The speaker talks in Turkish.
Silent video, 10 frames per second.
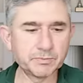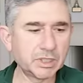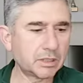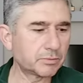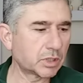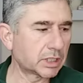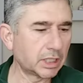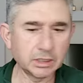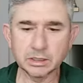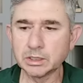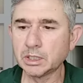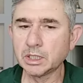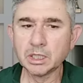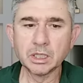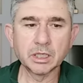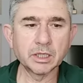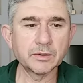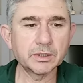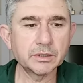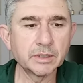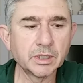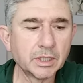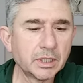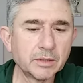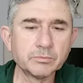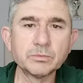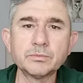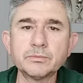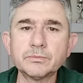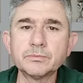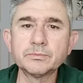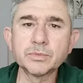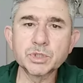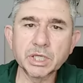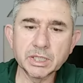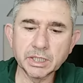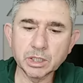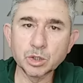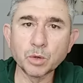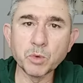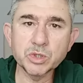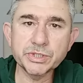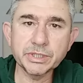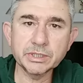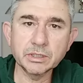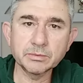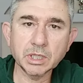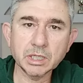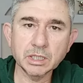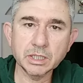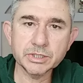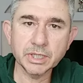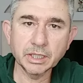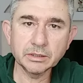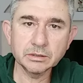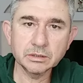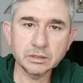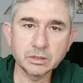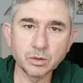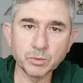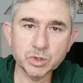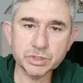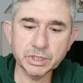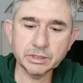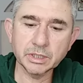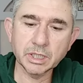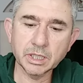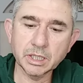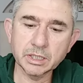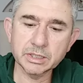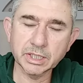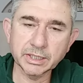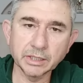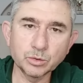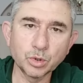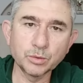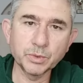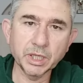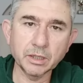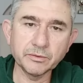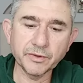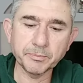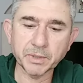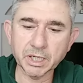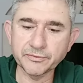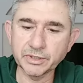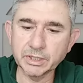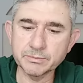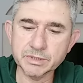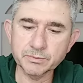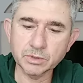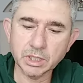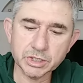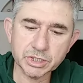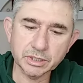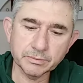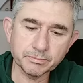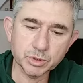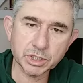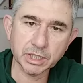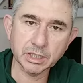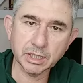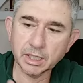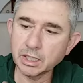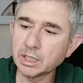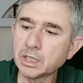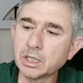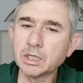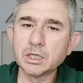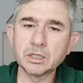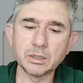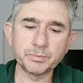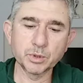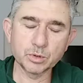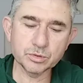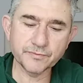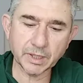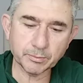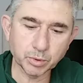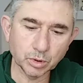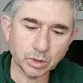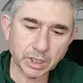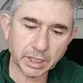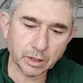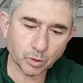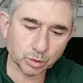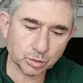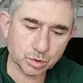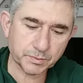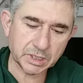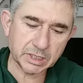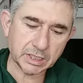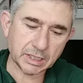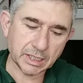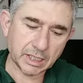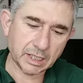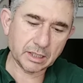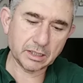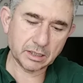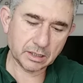şimdilik bu kadar. Evet. Bu şekilde kromoksittir bu arkadaşlar. Kromoksit, e, keten tohumu yağı ve parafinle biz bunu karıştırıp bu şekilde yapıyoruz. Ve bu 30 bin giritlere